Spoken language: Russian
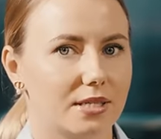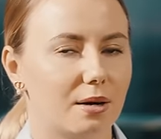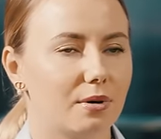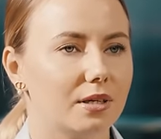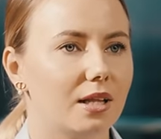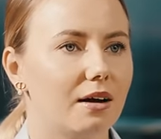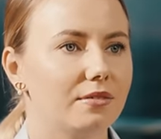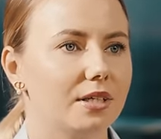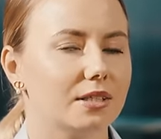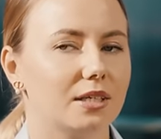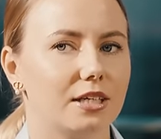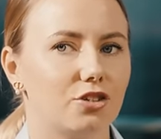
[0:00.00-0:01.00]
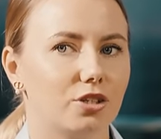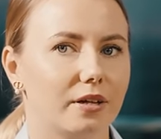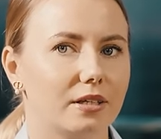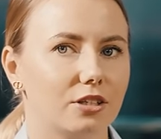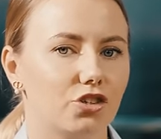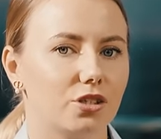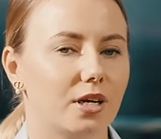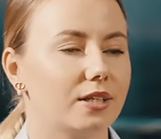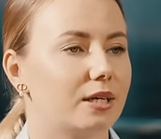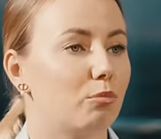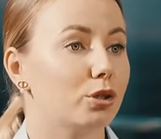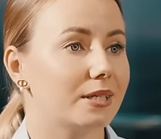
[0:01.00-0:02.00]
И самое главное, когда человек начинает
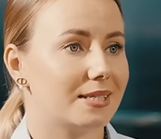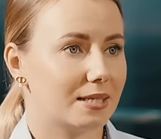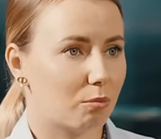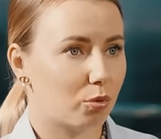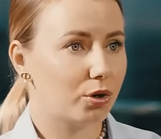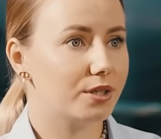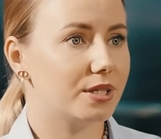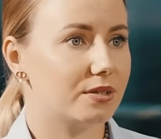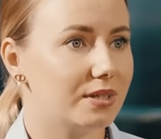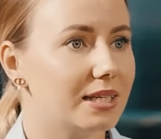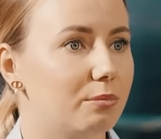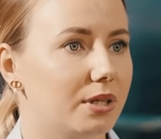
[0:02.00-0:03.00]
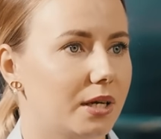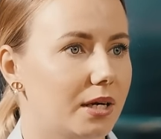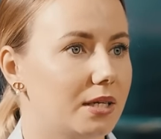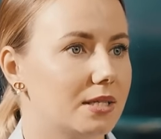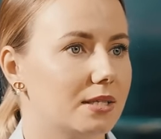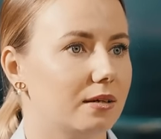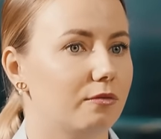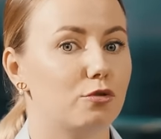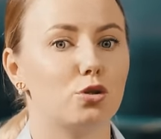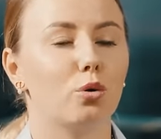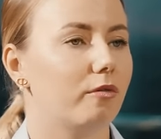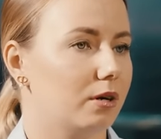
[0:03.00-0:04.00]
работать с собой, действительно меняется
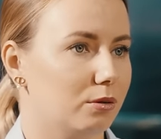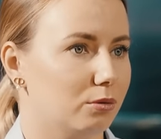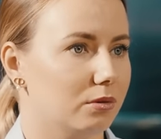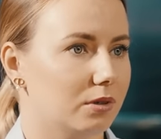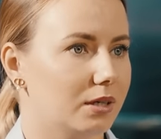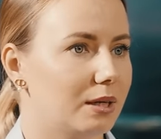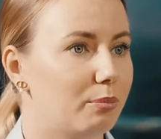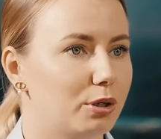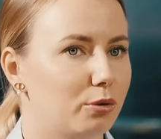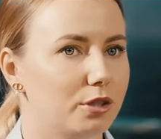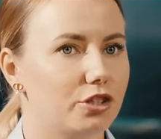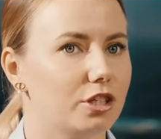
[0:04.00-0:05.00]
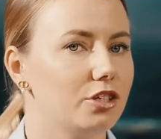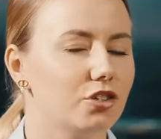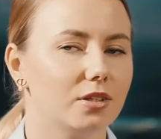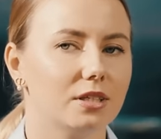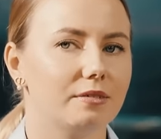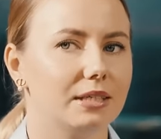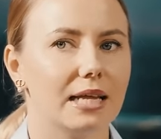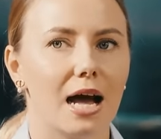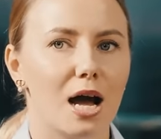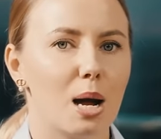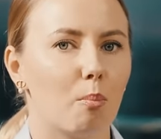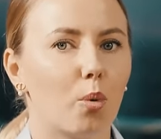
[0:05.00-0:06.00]
все вокруг. Когда приходит женщина и говорит,
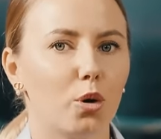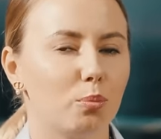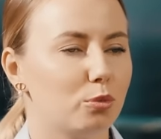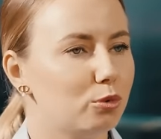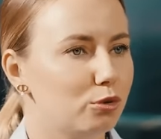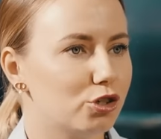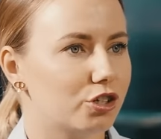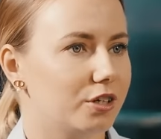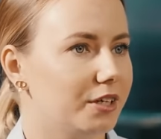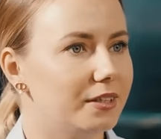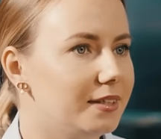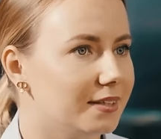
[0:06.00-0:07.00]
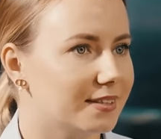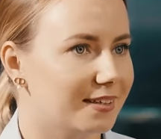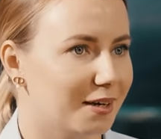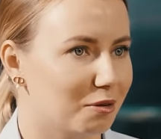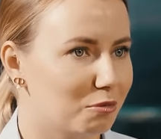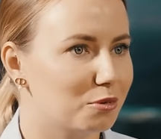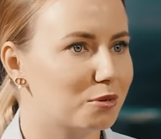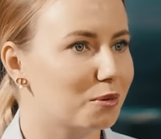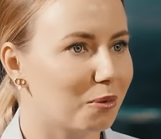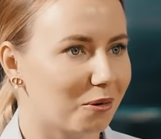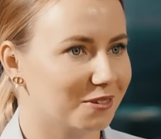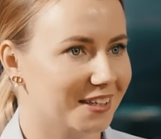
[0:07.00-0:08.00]
мой муж редиска,
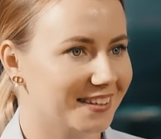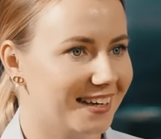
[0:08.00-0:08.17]
условно,